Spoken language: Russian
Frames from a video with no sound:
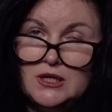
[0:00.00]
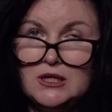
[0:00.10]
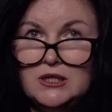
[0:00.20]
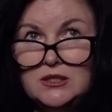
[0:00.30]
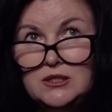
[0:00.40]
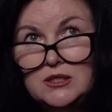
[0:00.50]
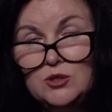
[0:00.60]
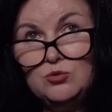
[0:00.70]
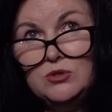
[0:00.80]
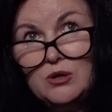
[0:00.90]
а это,
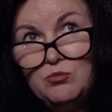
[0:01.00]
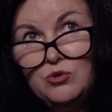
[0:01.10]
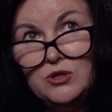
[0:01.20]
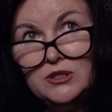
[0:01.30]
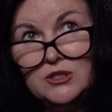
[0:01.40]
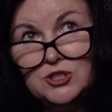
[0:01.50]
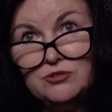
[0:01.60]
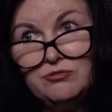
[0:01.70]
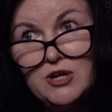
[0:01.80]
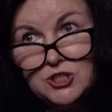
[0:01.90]
наверное, куда более даже
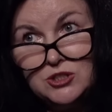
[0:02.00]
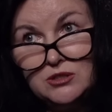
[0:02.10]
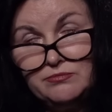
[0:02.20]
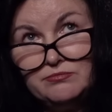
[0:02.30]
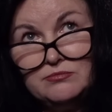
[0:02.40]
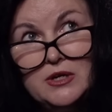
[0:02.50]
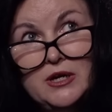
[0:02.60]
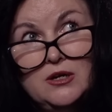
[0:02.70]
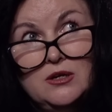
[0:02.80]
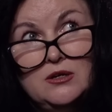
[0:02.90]
важно –
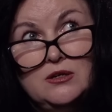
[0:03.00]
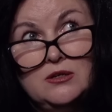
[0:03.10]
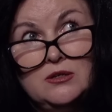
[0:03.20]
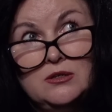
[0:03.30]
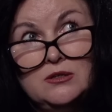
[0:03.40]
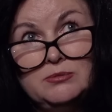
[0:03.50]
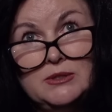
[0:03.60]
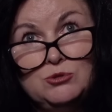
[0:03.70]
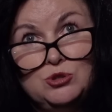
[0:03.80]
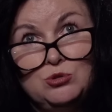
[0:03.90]
а,
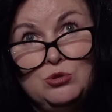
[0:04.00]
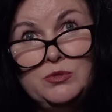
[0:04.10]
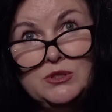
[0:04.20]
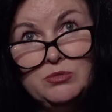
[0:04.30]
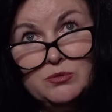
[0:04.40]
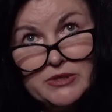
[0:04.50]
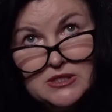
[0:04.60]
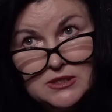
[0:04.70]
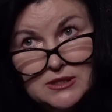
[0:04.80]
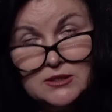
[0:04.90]
потому что кто бы ни был
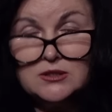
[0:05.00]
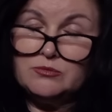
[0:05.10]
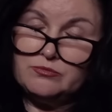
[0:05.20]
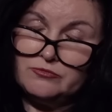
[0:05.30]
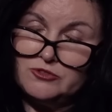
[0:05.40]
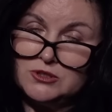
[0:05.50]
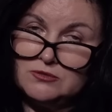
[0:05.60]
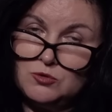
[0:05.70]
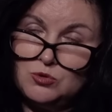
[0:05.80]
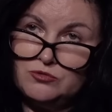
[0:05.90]
президентом, все
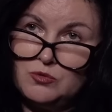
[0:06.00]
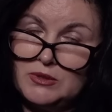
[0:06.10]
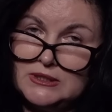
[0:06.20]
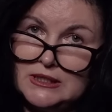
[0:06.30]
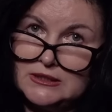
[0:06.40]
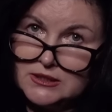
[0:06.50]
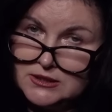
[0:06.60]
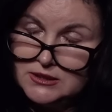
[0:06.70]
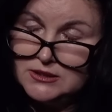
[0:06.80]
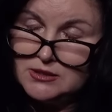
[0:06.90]
равно он выполняет
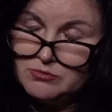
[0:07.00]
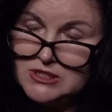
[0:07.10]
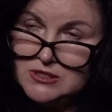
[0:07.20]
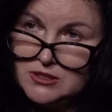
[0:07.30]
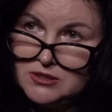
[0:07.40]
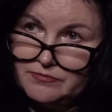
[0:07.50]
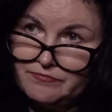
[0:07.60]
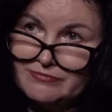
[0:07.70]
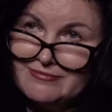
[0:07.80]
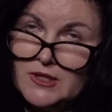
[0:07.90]
какие-то миссии,
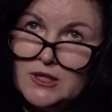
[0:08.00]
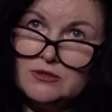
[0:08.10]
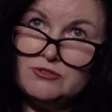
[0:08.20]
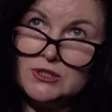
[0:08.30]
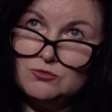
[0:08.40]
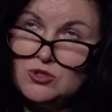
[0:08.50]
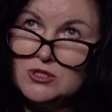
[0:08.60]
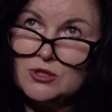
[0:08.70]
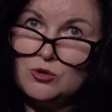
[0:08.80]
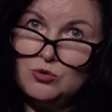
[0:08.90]
все равно
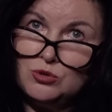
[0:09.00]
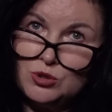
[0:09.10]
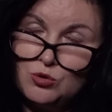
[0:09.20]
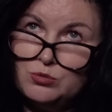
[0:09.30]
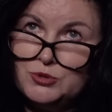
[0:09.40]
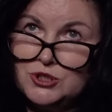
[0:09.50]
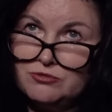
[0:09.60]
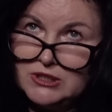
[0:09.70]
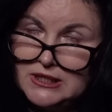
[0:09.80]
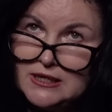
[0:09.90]
есть какое-то общее
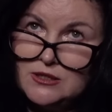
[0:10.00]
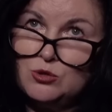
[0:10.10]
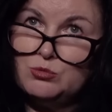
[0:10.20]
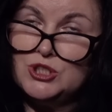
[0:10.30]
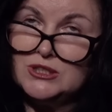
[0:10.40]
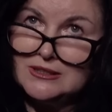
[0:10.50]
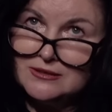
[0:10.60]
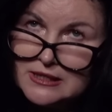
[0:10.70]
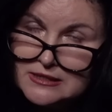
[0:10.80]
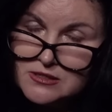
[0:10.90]
влияние, общая
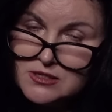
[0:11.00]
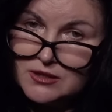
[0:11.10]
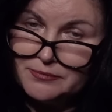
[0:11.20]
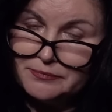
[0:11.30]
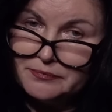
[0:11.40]
тенденция,